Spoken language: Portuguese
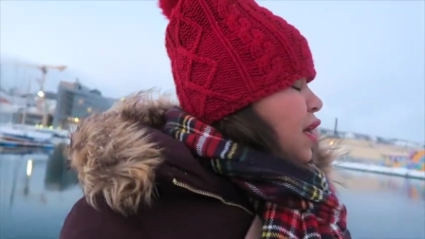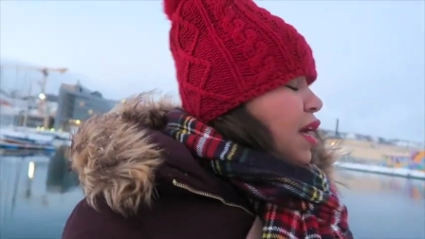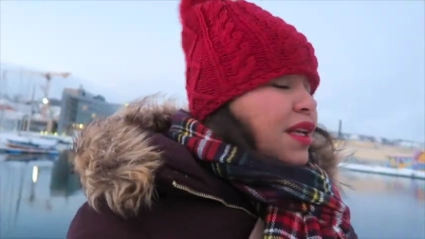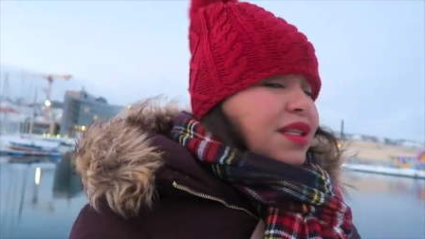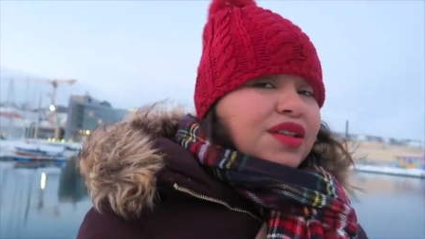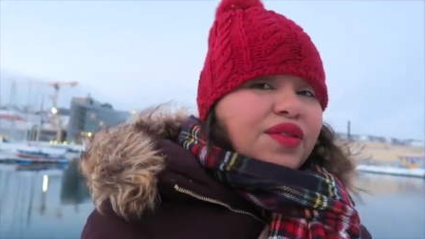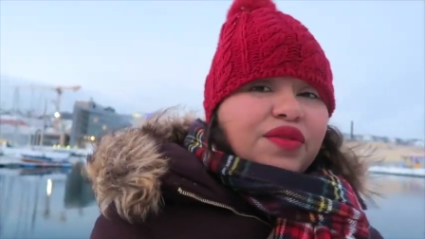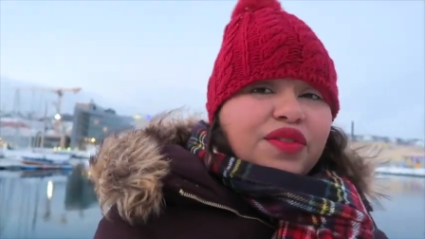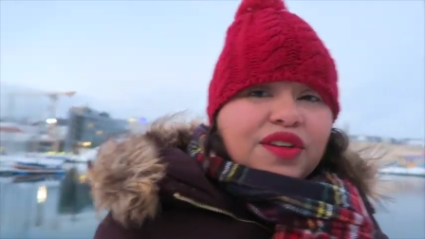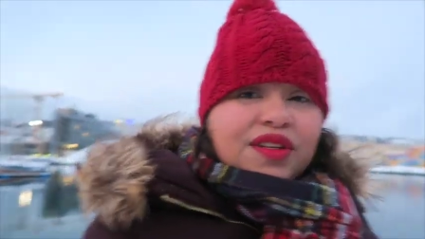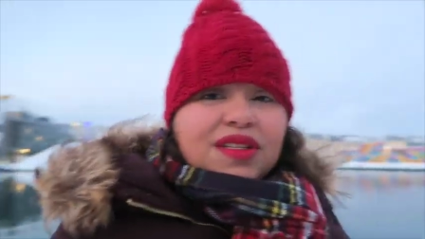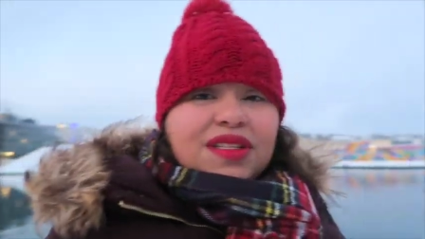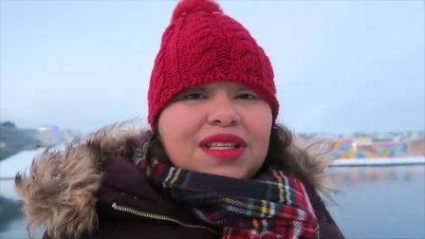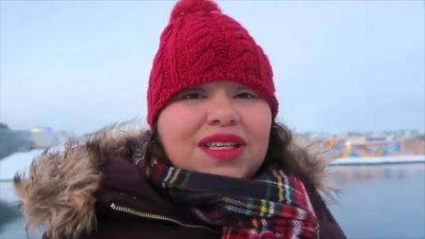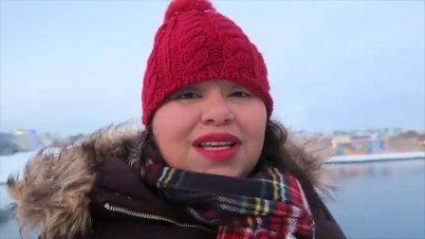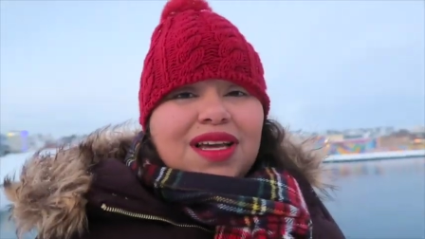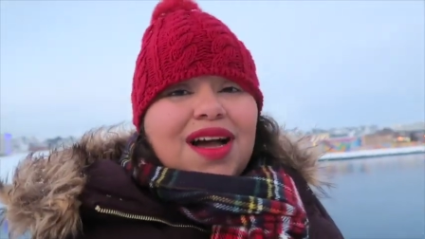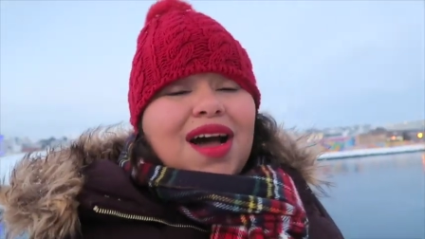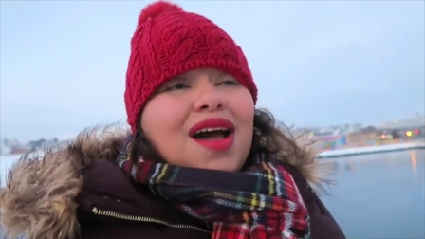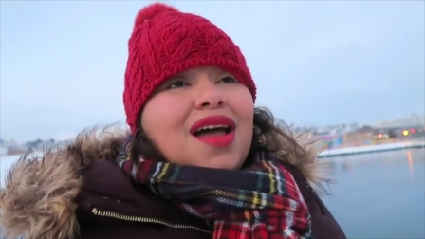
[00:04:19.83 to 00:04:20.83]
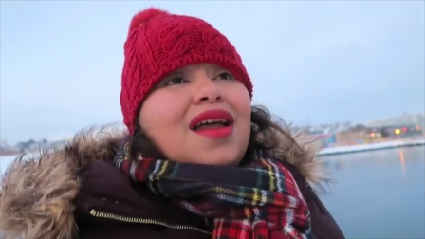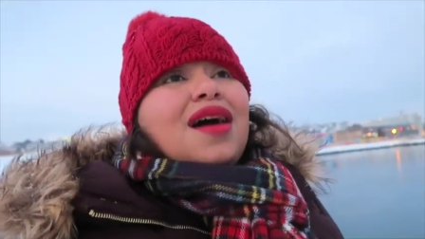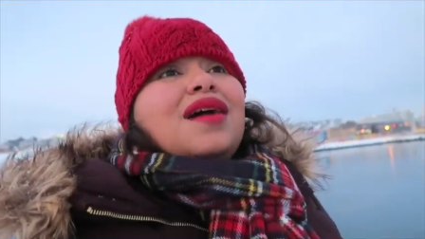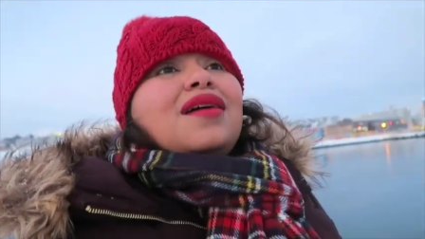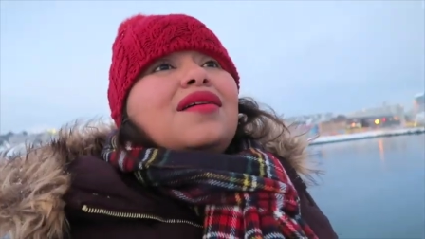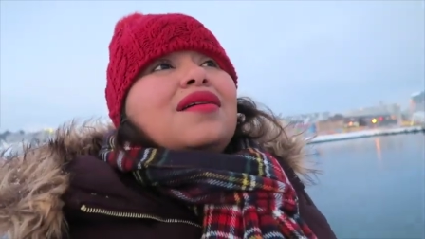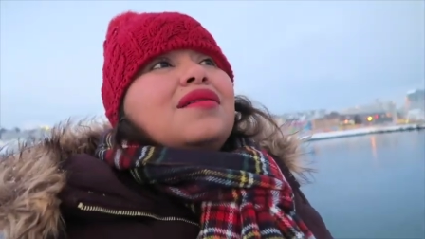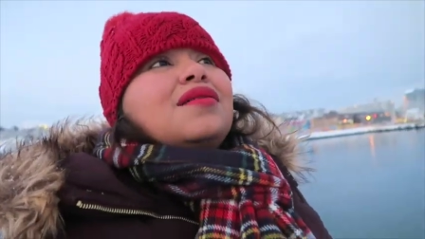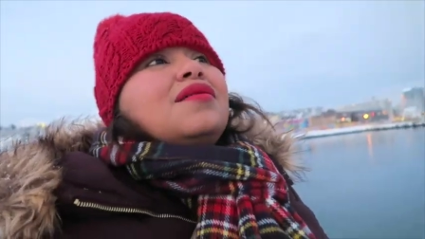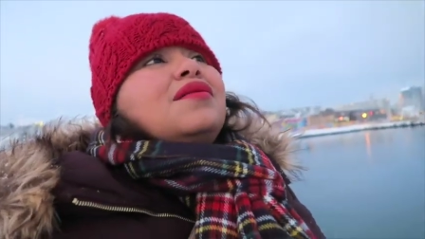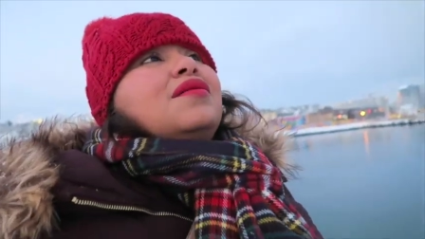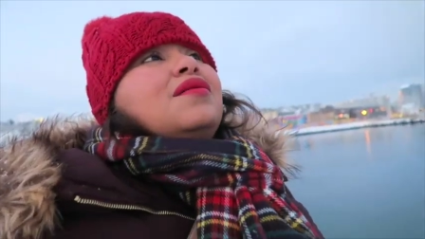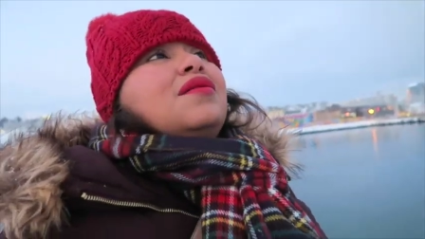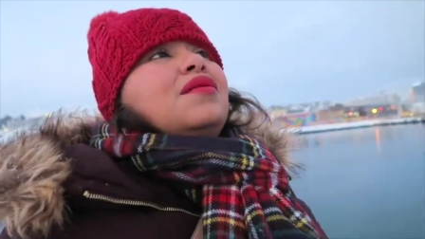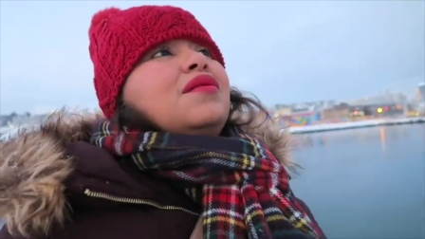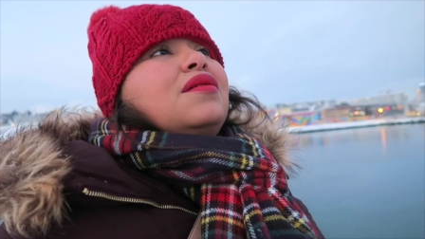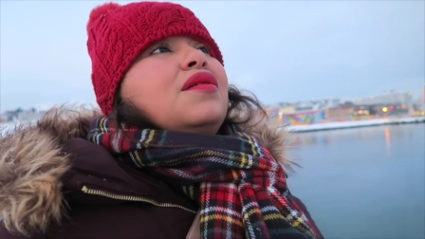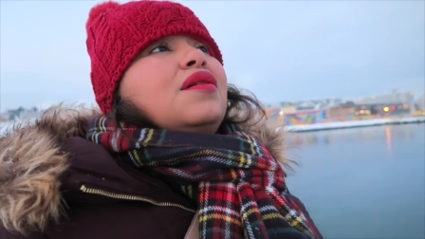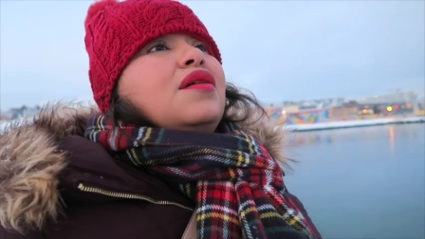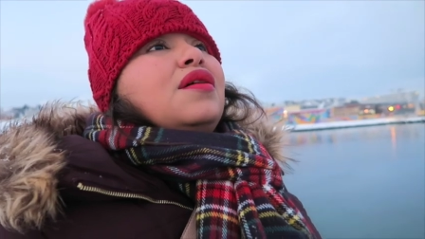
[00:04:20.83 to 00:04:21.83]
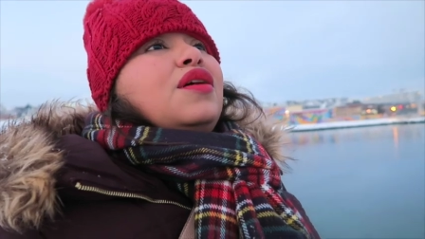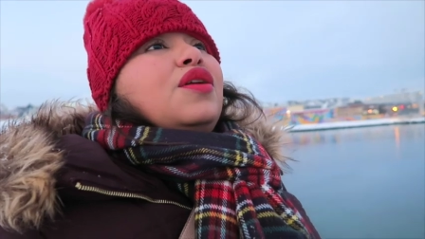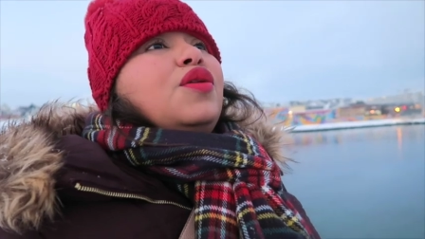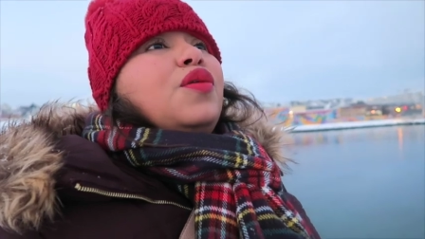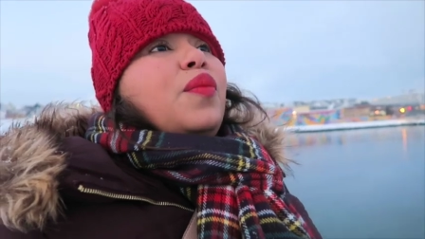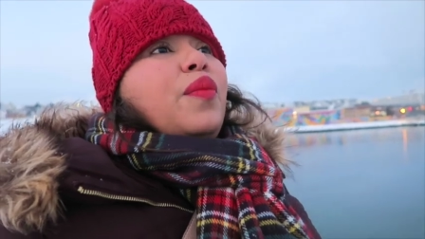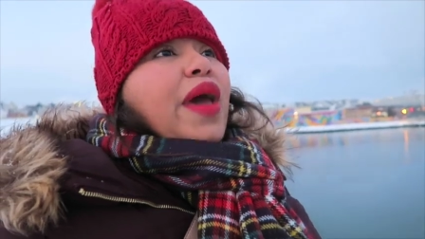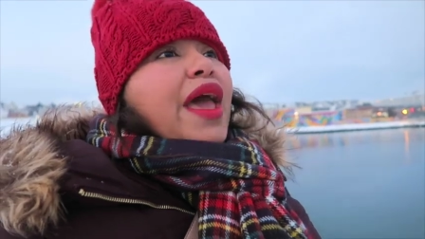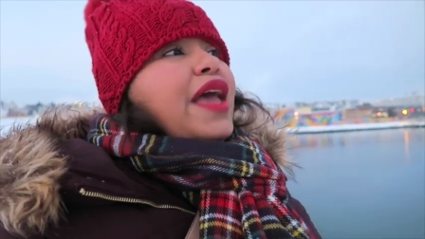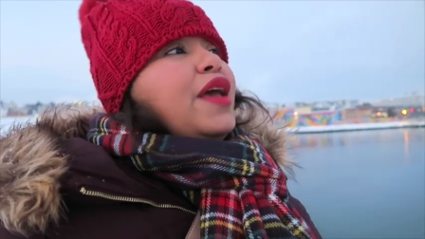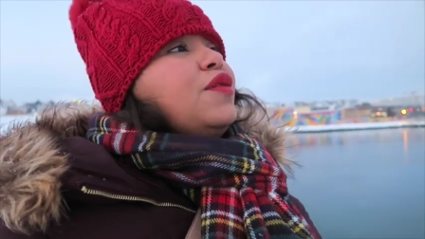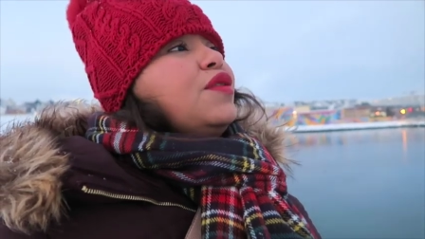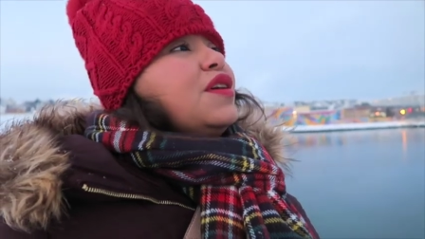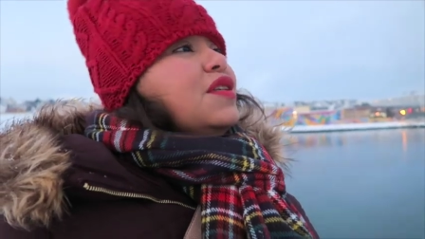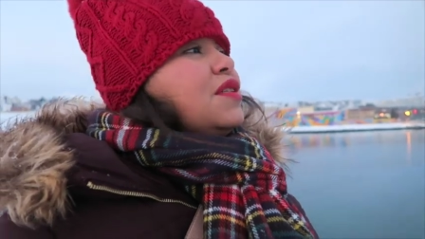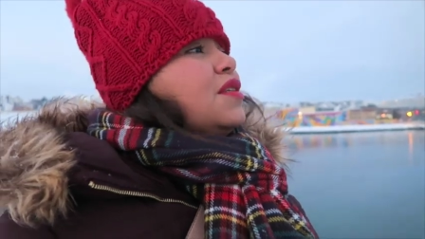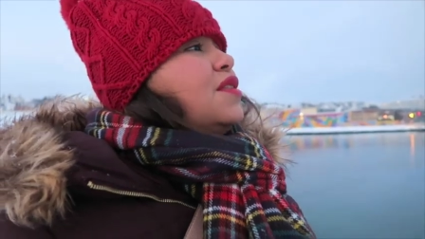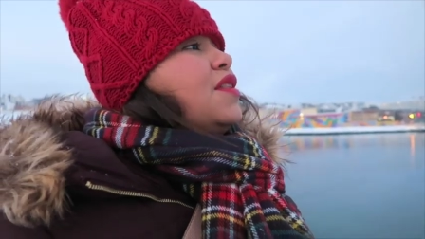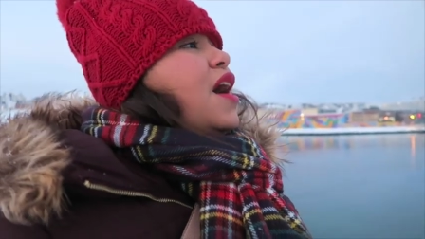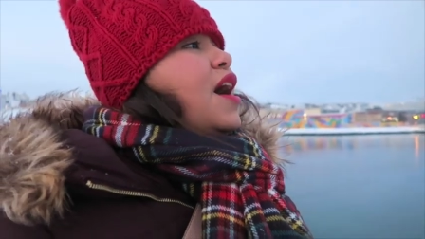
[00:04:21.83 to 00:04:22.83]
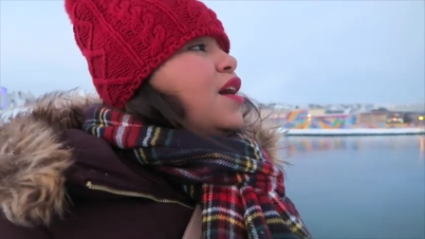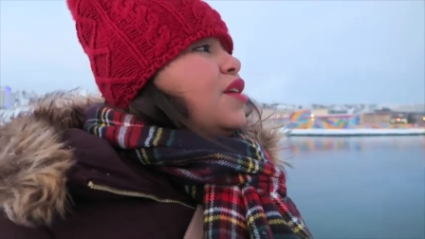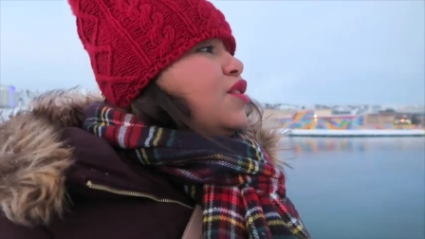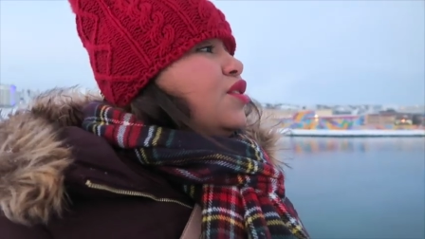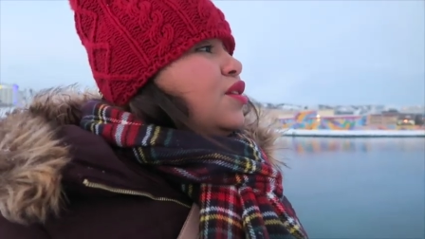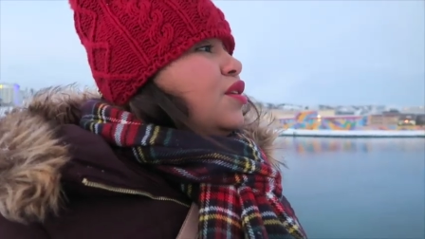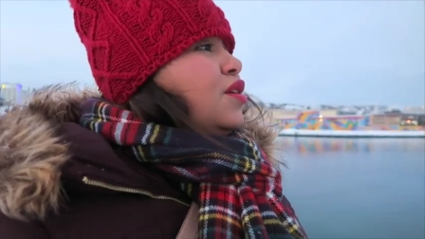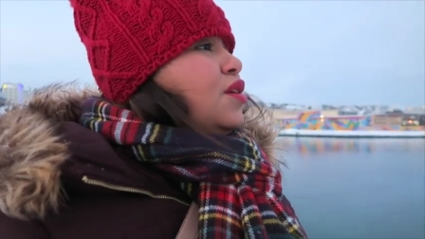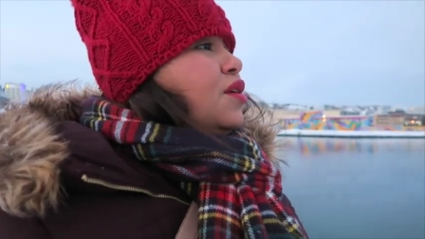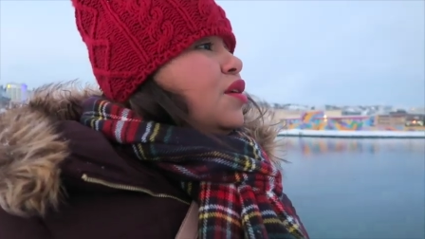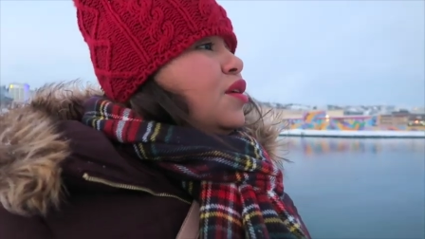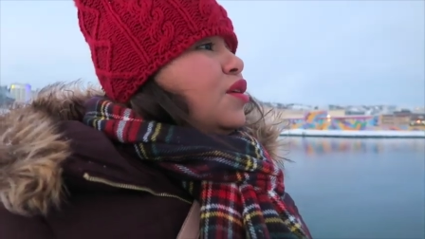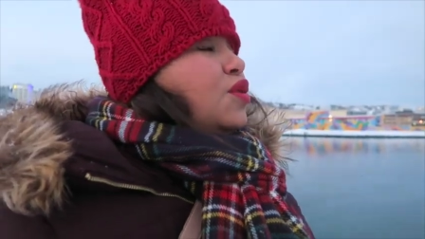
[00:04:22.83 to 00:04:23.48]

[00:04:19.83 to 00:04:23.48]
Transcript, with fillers: E aí você fica assim, caraca, no meio da cidade,